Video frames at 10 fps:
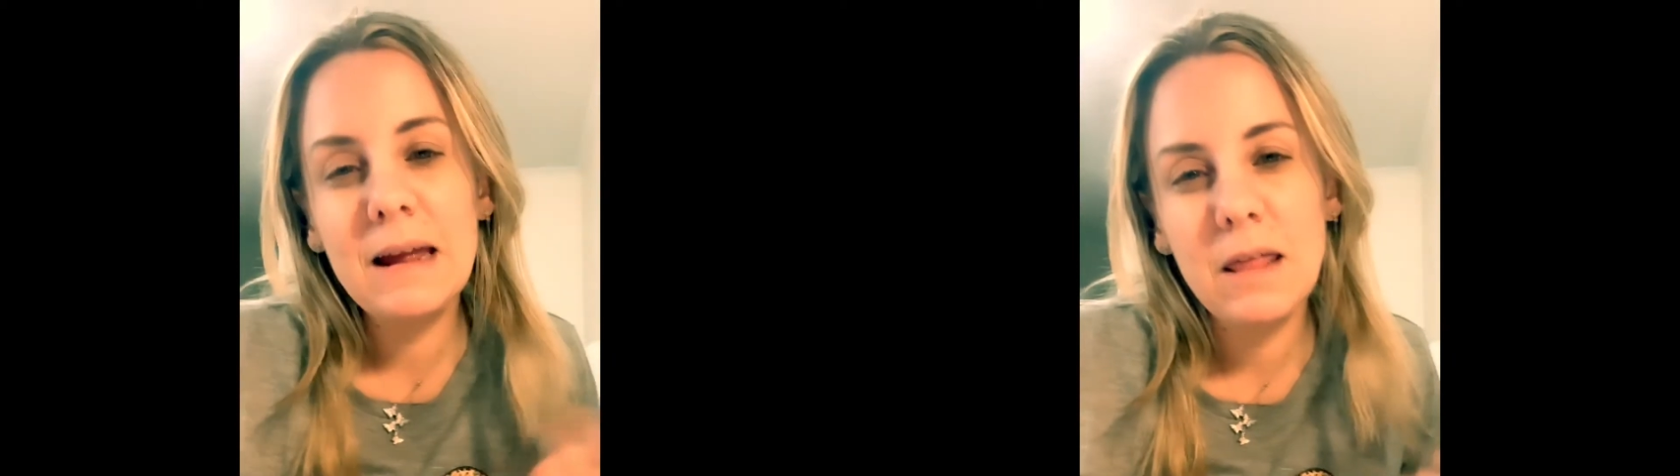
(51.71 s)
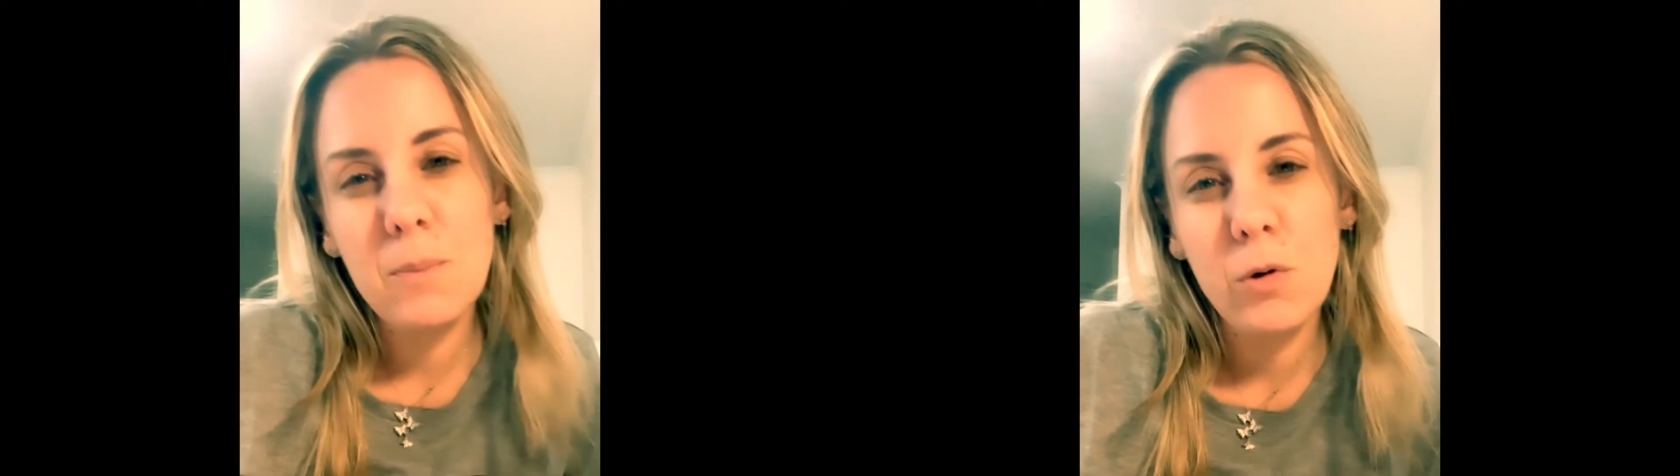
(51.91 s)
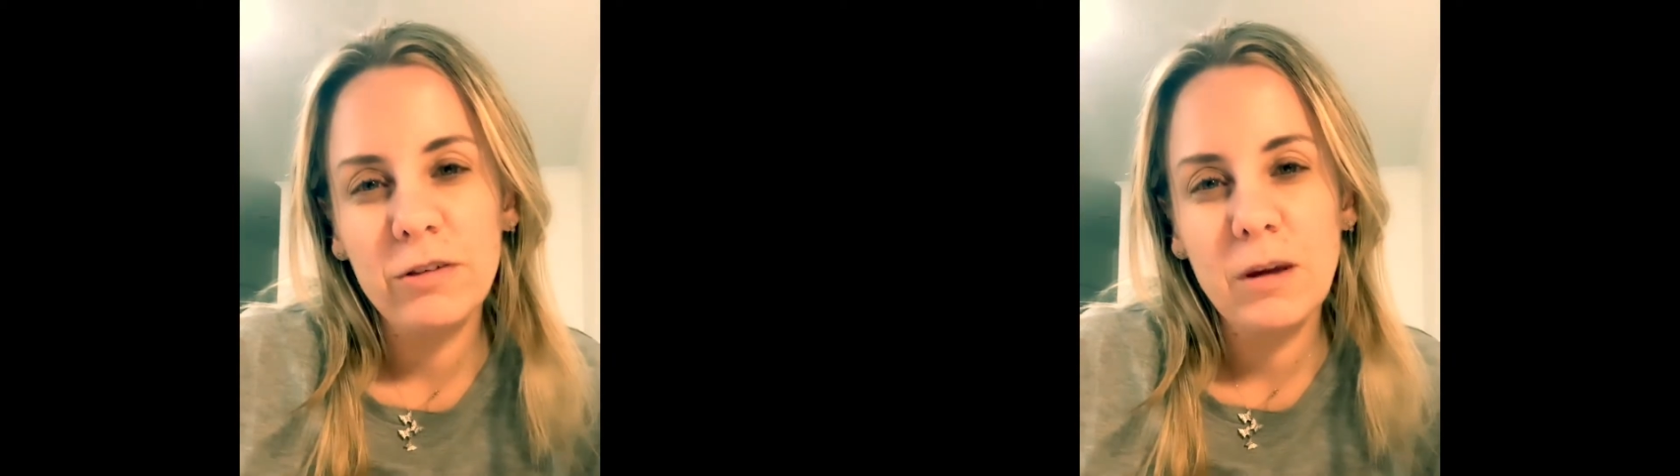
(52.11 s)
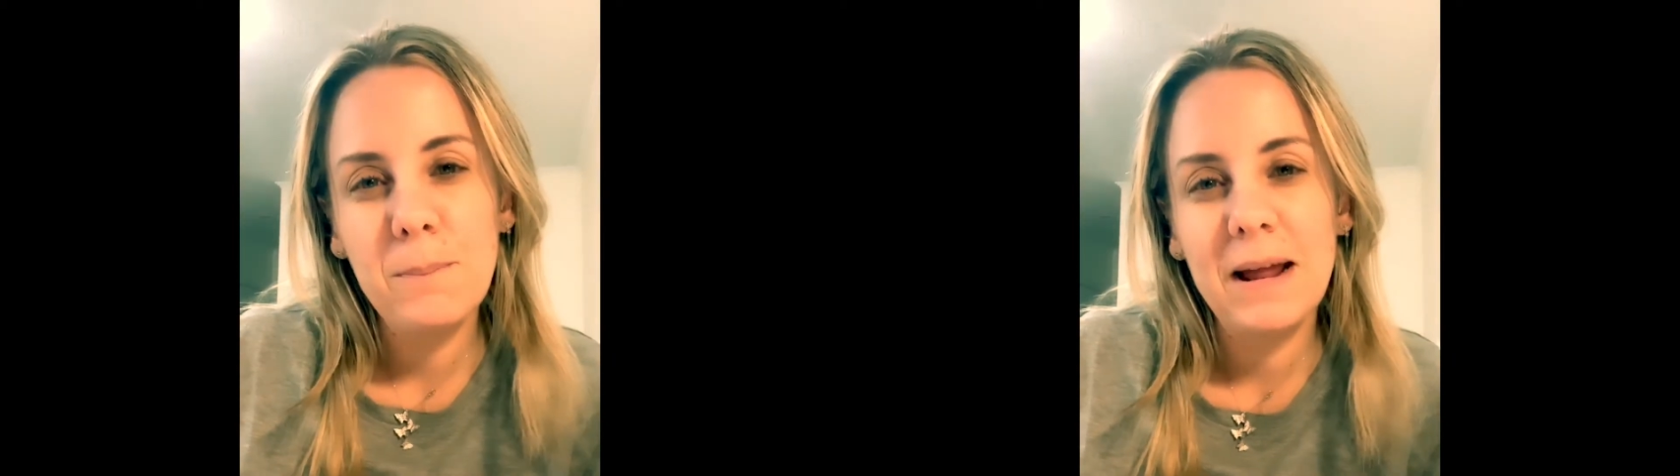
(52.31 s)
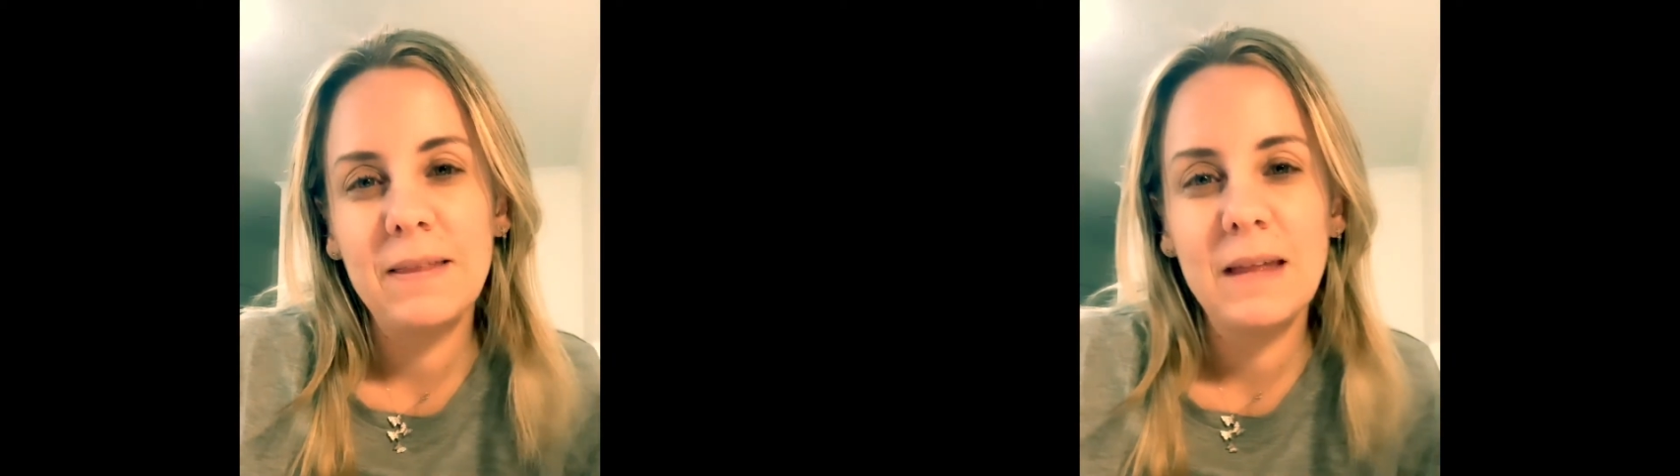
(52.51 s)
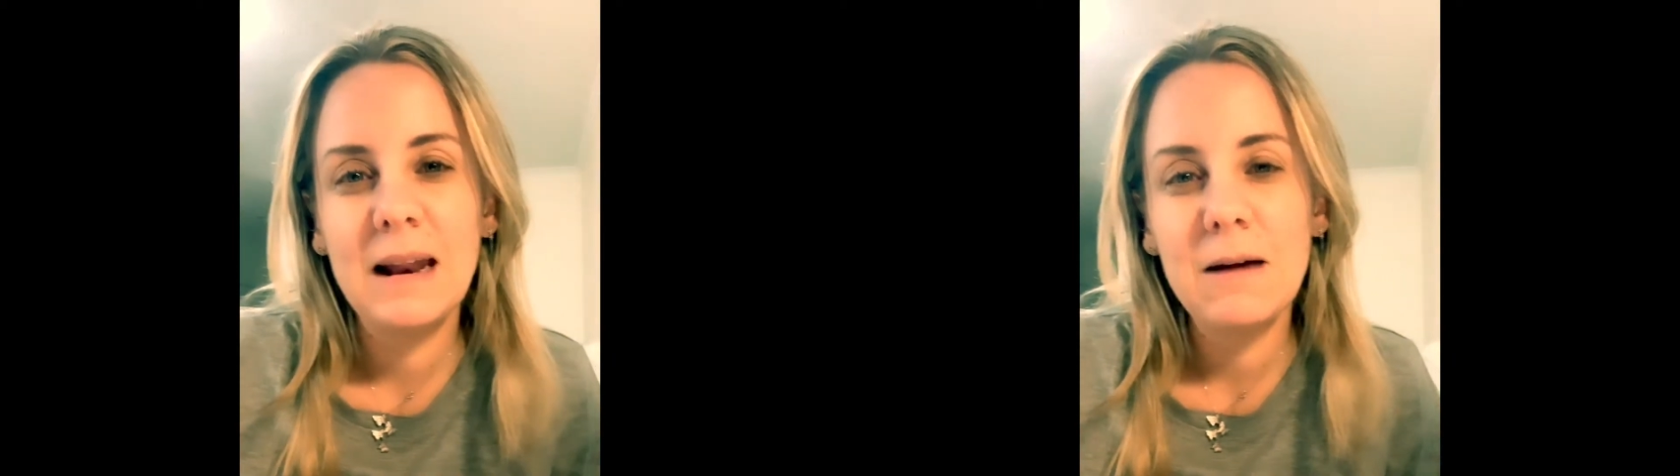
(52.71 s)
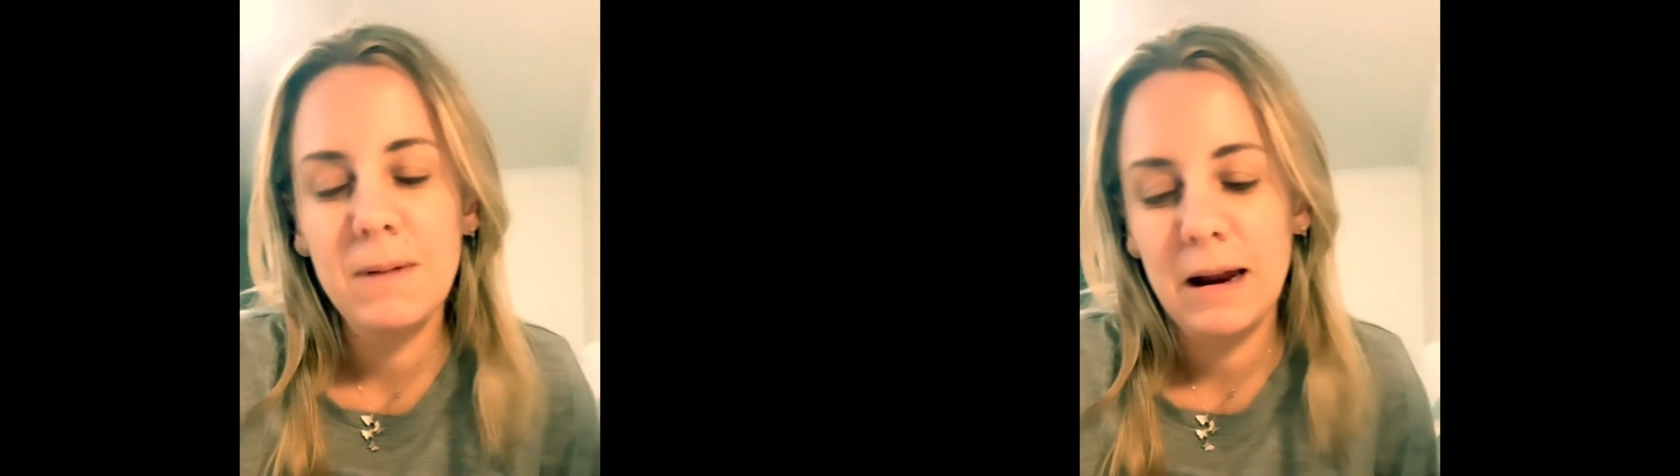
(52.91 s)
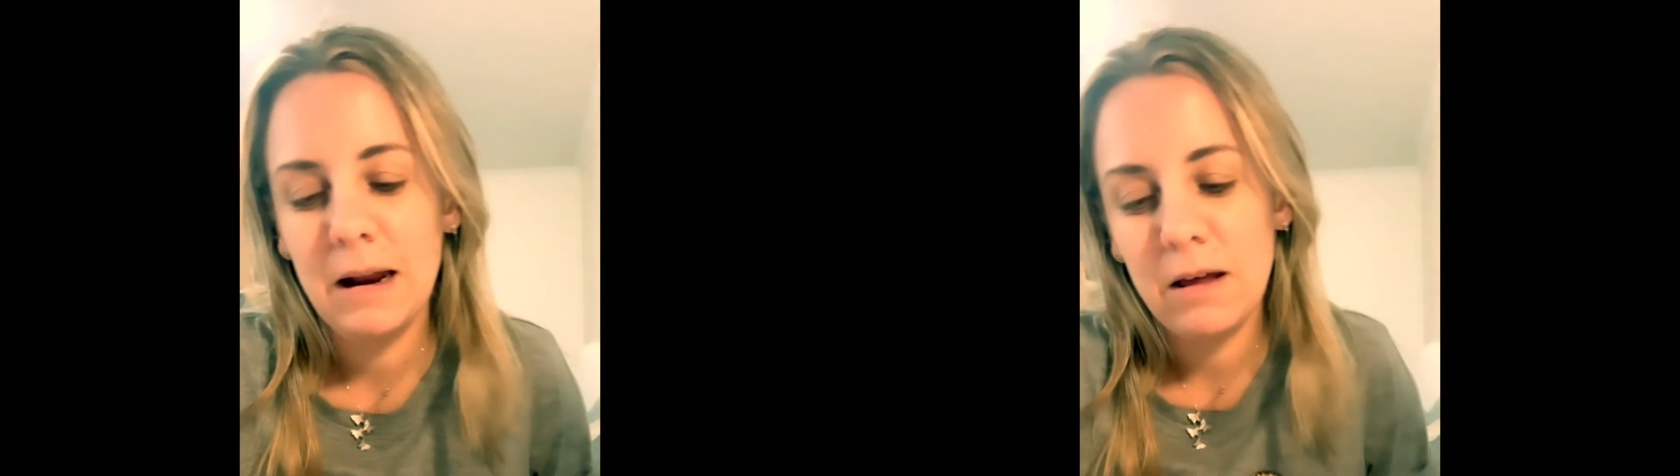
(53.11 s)
y después se prenden las
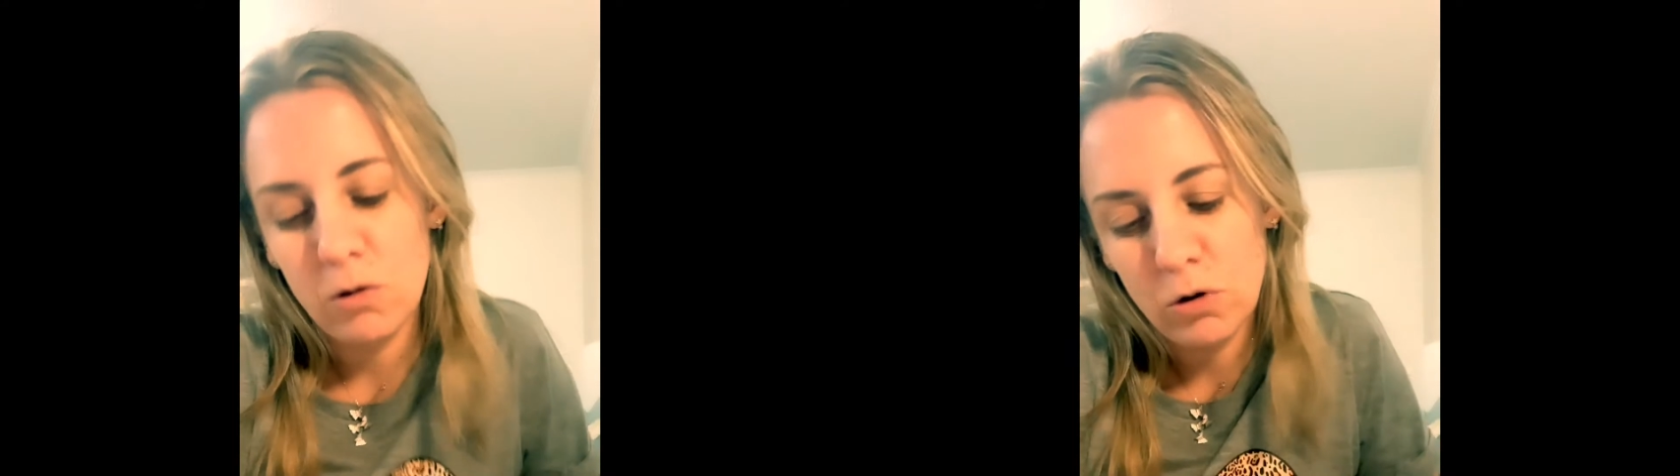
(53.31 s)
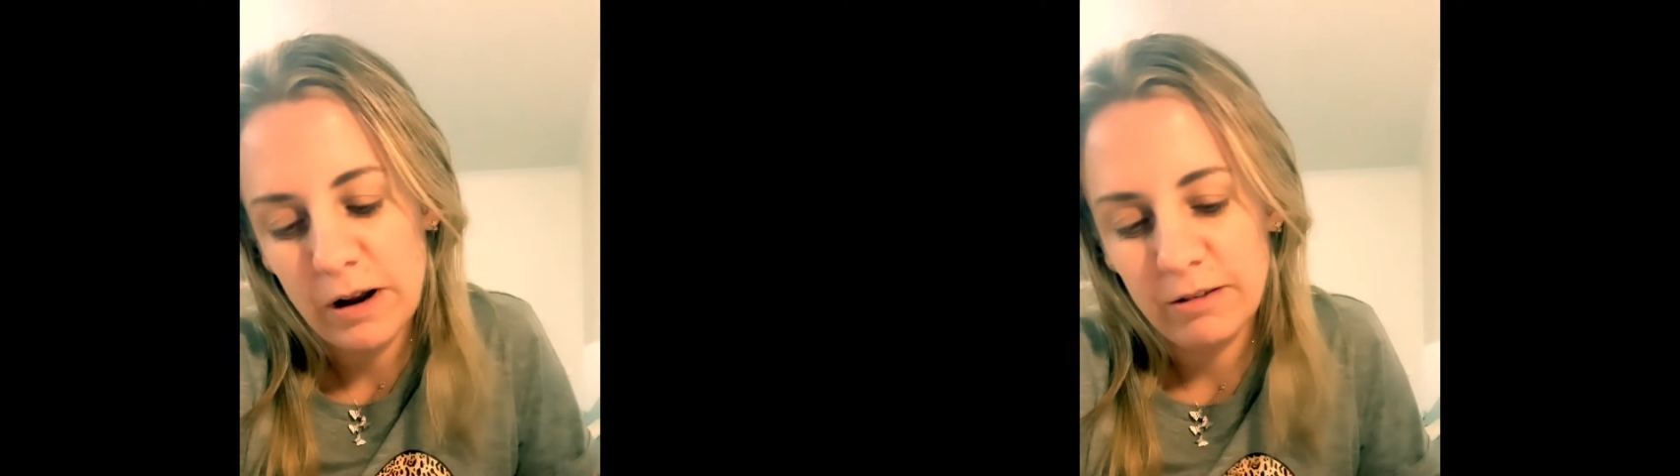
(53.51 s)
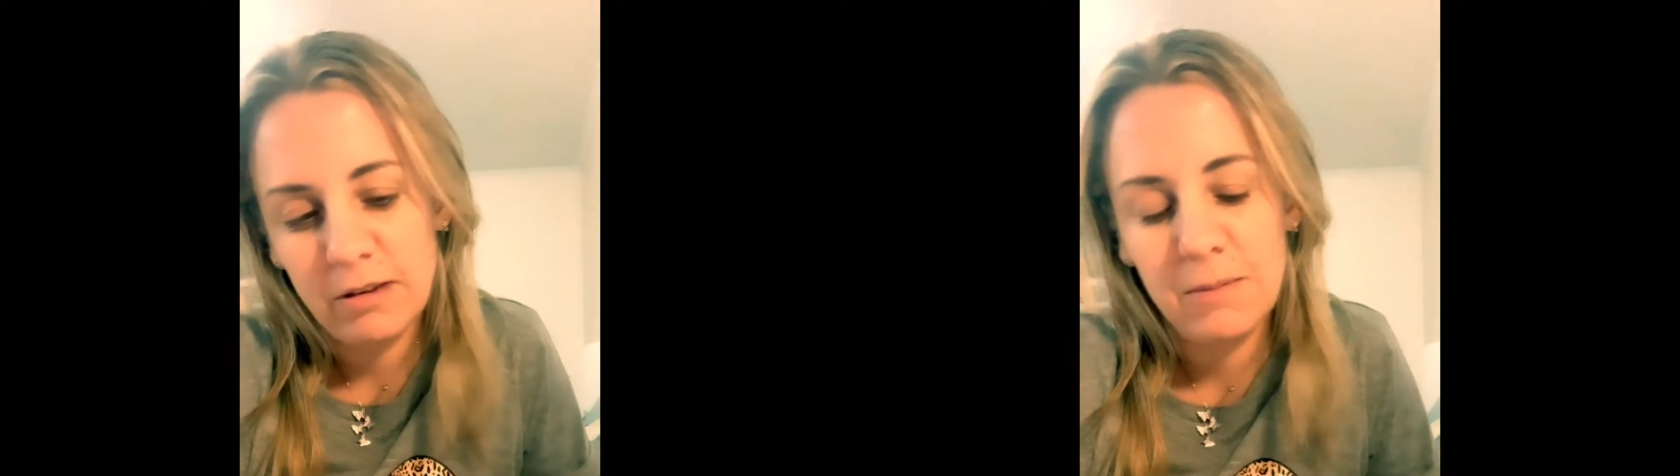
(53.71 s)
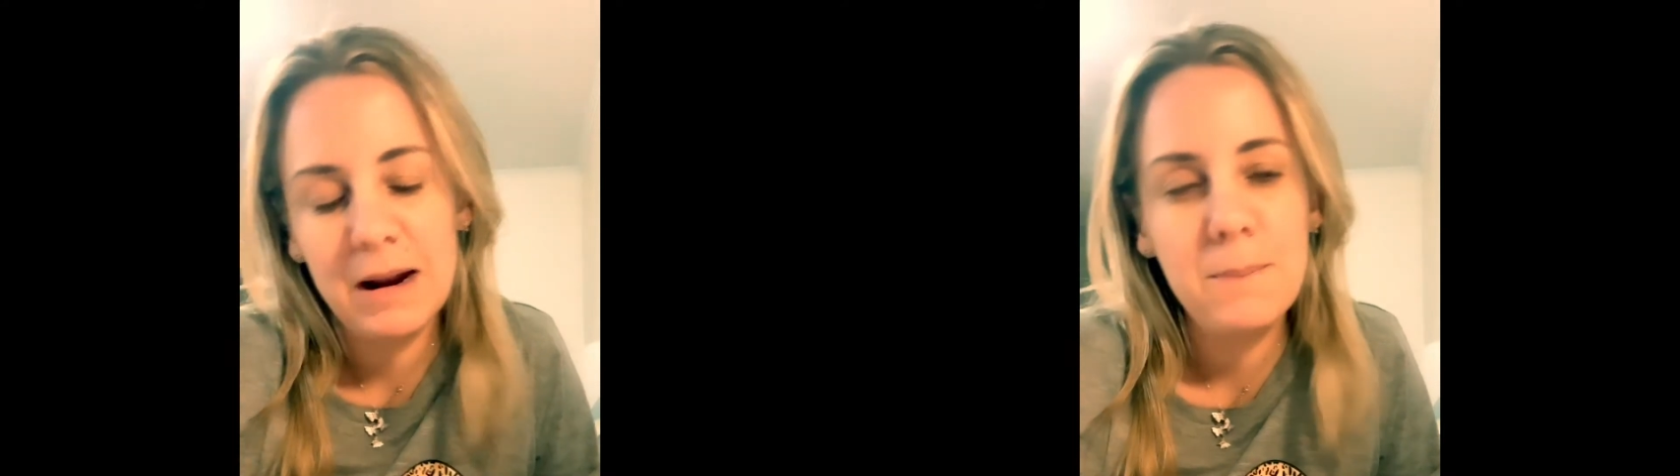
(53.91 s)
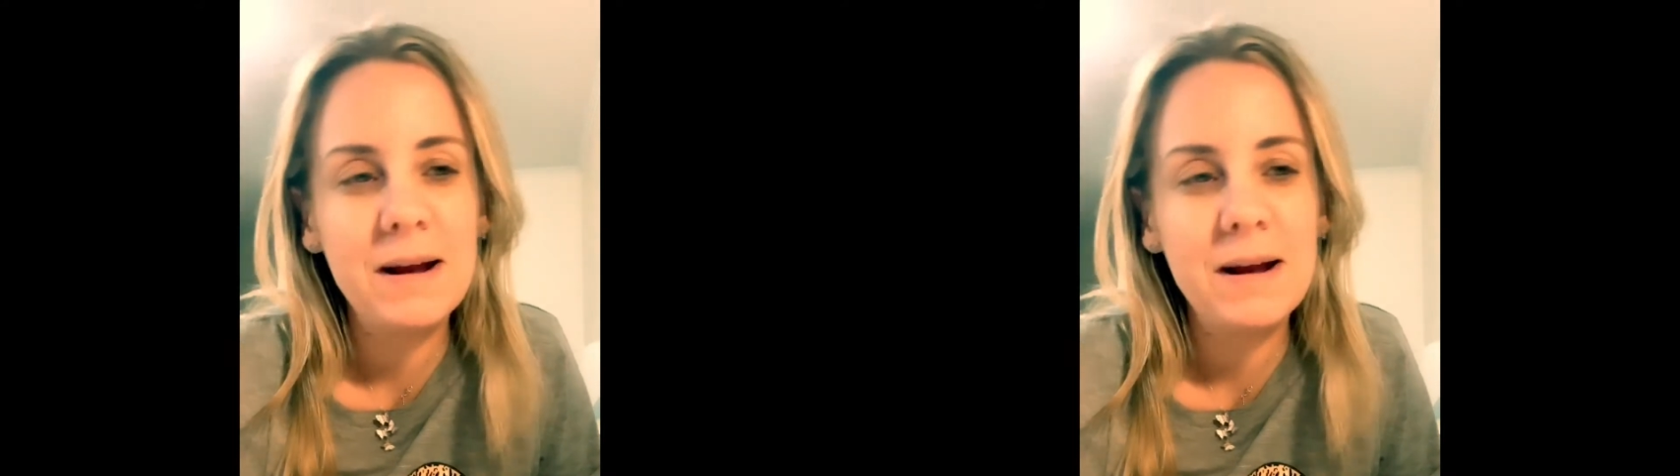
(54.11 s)
velas con esa vela